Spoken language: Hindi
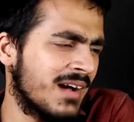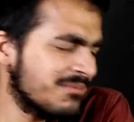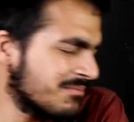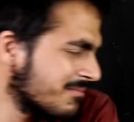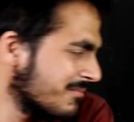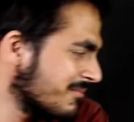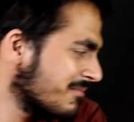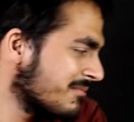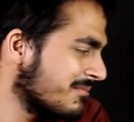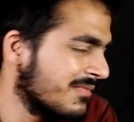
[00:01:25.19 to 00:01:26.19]

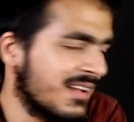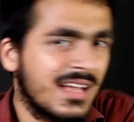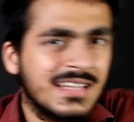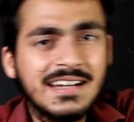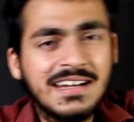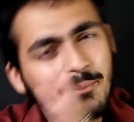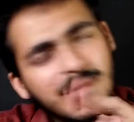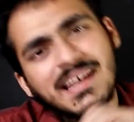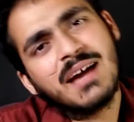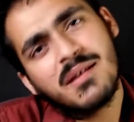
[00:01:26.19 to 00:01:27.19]
हट
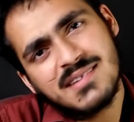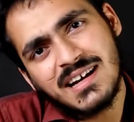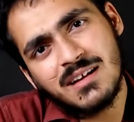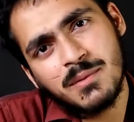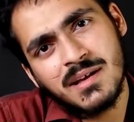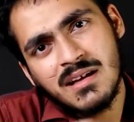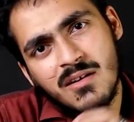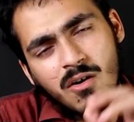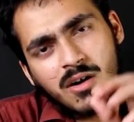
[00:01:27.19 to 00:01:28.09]
ट्रिपल कैमरा सेटअप है